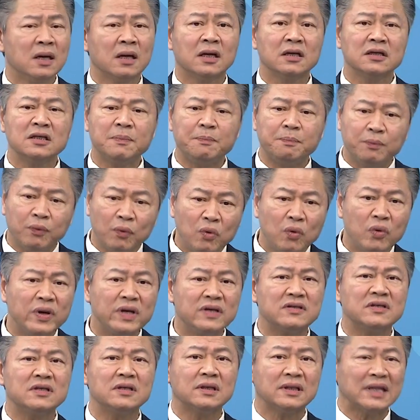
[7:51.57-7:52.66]
可是不会
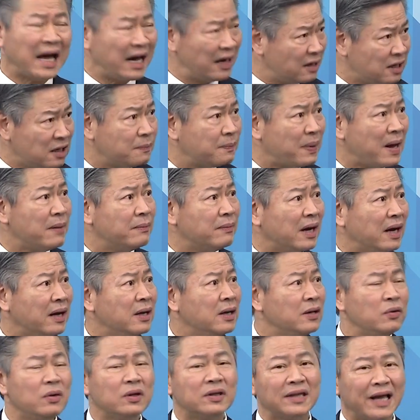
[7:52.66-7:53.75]
是塔利班嘛？
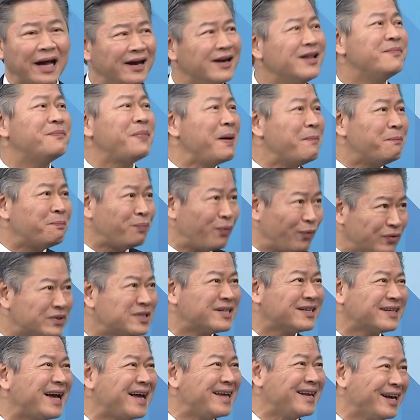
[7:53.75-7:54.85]
因为塔利班不
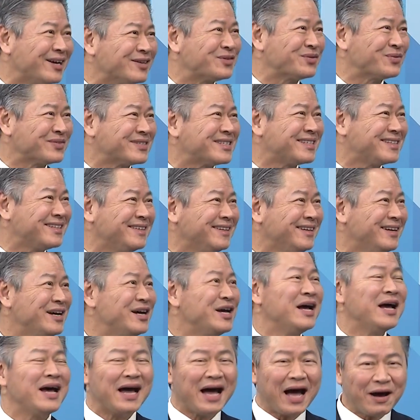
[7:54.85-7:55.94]
是盖达组织，
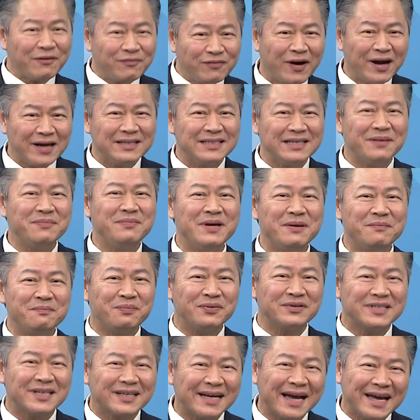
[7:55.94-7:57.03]
是阿富汗人民
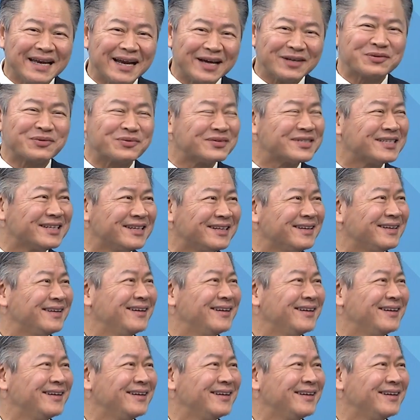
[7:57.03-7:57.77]
不是盖达组织